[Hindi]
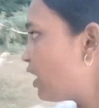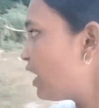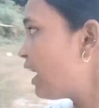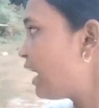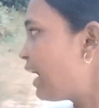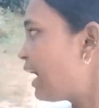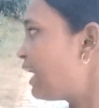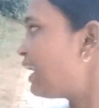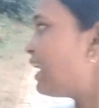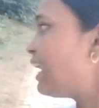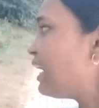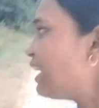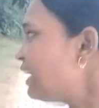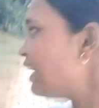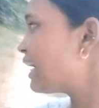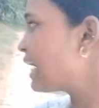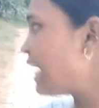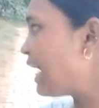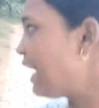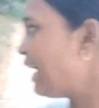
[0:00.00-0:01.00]
हो गया
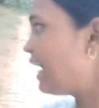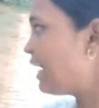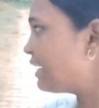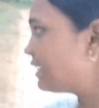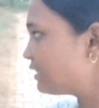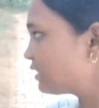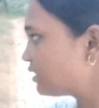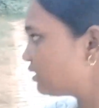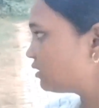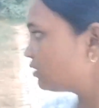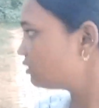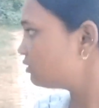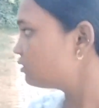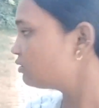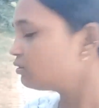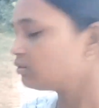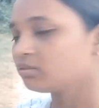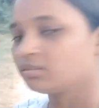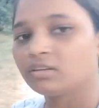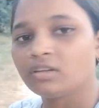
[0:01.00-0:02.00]
ले लिएगा
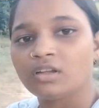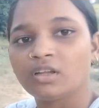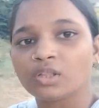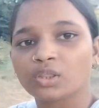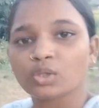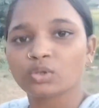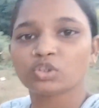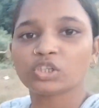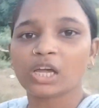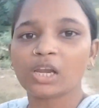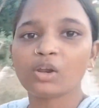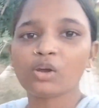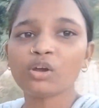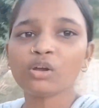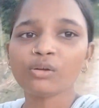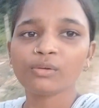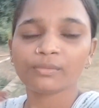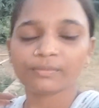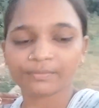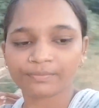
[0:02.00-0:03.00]
तो
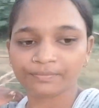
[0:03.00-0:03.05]
चलो